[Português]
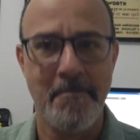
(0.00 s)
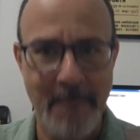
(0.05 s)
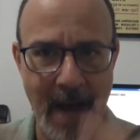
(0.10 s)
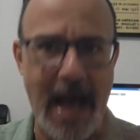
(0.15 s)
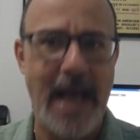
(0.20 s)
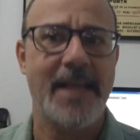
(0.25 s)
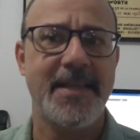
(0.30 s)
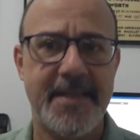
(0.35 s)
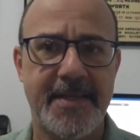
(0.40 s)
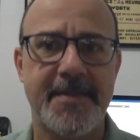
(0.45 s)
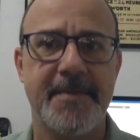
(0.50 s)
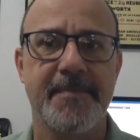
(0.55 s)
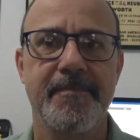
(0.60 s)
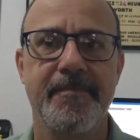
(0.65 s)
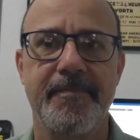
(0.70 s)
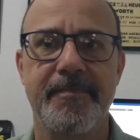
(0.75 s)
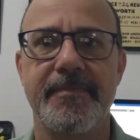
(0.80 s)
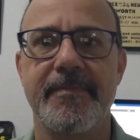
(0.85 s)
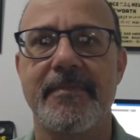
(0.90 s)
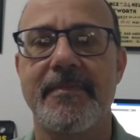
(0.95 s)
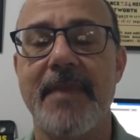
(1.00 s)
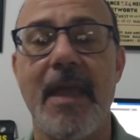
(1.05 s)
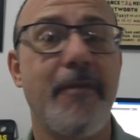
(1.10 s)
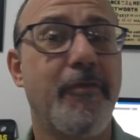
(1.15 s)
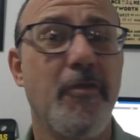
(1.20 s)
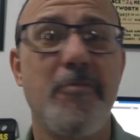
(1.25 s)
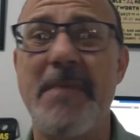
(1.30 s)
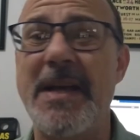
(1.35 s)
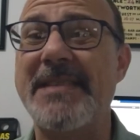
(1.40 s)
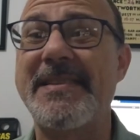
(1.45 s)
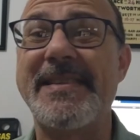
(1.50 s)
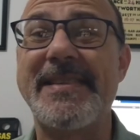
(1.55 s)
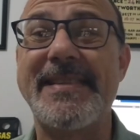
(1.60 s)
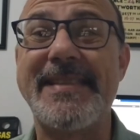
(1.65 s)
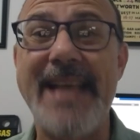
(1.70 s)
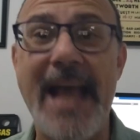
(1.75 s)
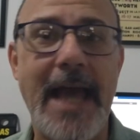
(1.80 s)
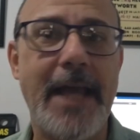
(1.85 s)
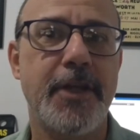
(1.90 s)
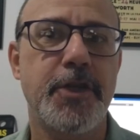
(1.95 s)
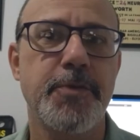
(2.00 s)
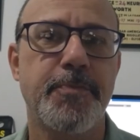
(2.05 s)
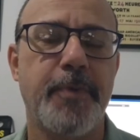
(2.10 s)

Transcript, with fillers: mas teve uma série